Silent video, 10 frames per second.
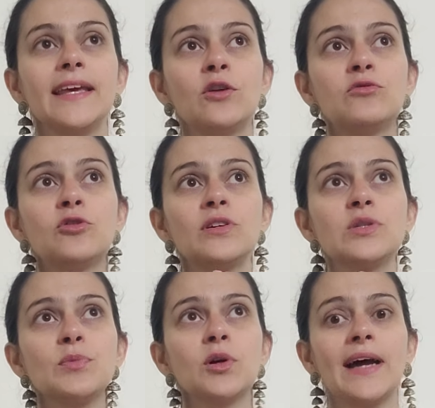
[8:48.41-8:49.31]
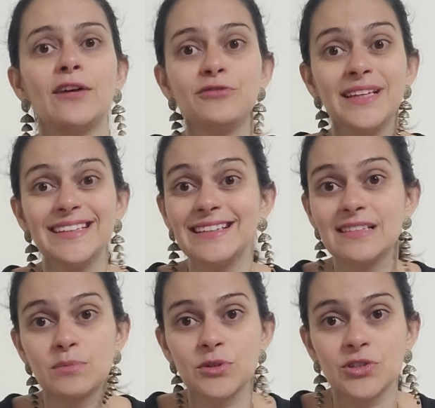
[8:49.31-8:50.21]
Eu vou explorar
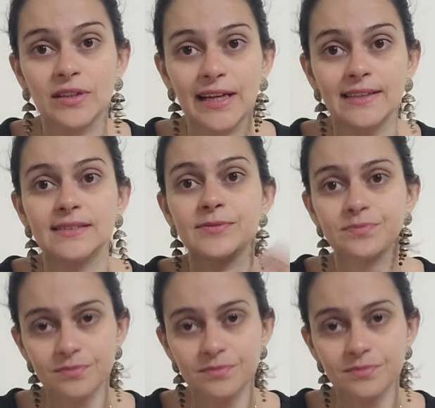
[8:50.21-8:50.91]
feridas emocionais.